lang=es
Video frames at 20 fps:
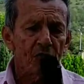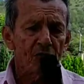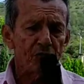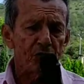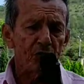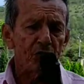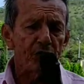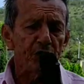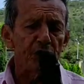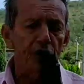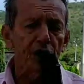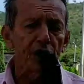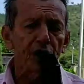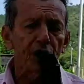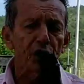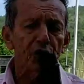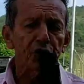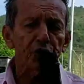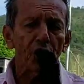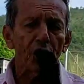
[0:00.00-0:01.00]
Vivir
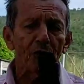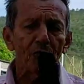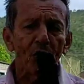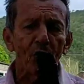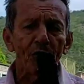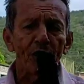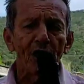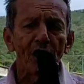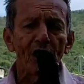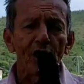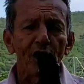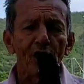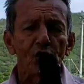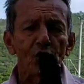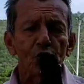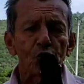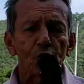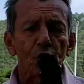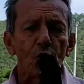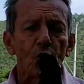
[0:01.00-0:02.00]
este
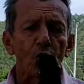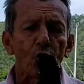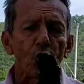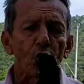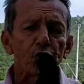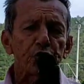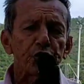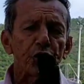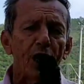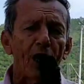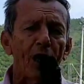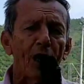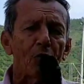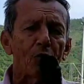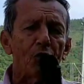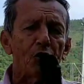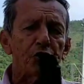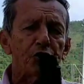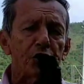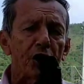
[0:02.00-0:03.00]
momento,
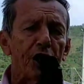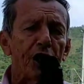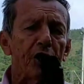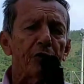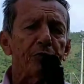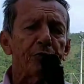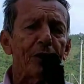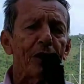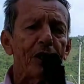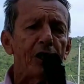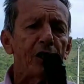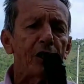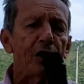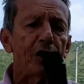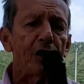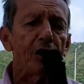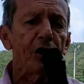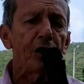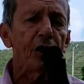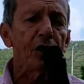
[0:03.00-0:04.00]
gozarlo y ser
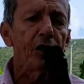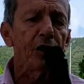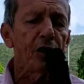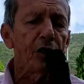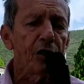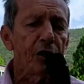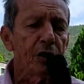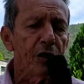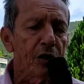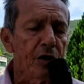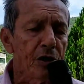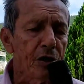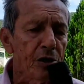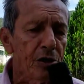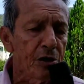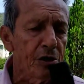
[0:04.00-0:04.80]
feliz